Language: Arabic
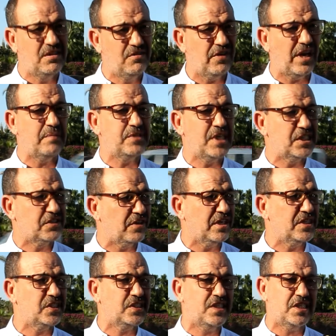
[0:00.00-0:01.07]
في الخمسه سد في
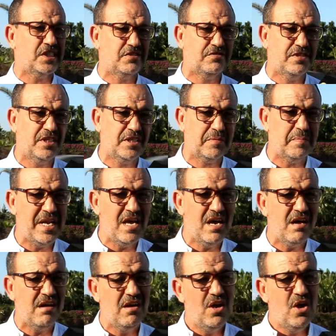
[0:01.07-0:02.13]
السته سد ثمانيه